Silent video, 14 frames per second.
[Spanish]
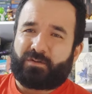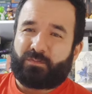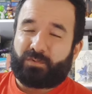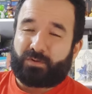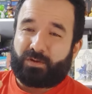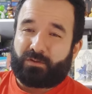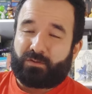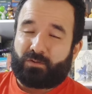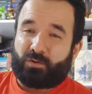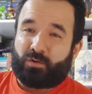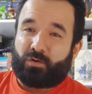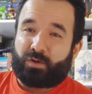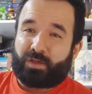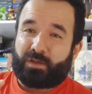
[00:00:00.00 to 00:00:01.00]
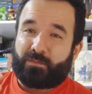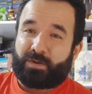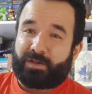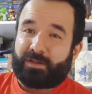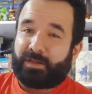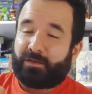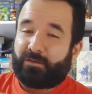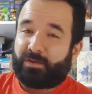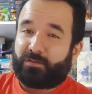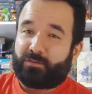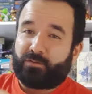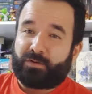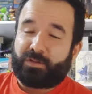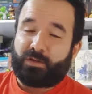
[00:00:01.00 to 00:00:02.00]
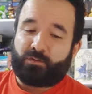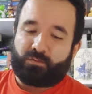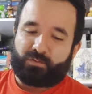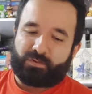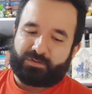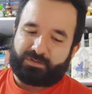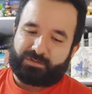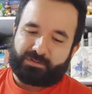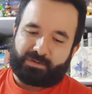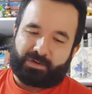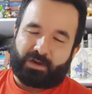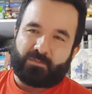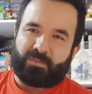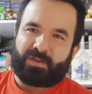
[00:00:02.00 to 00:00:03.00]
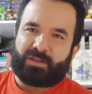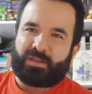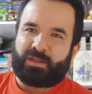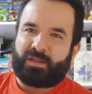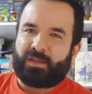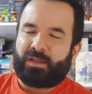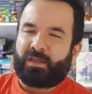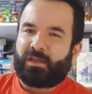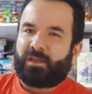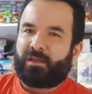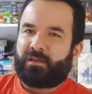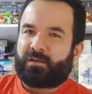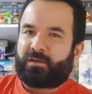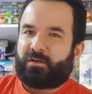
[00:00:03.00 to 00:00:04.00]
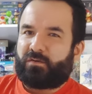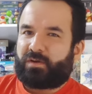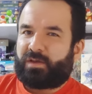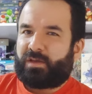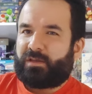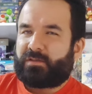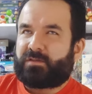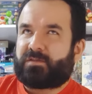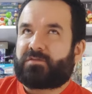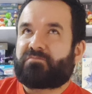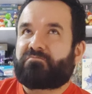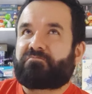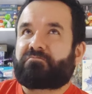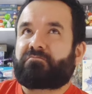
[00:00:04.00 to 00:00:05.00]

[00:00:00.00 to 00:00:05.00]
como que todo lo que emana de ver uno el dibujo es realmente, creo que es,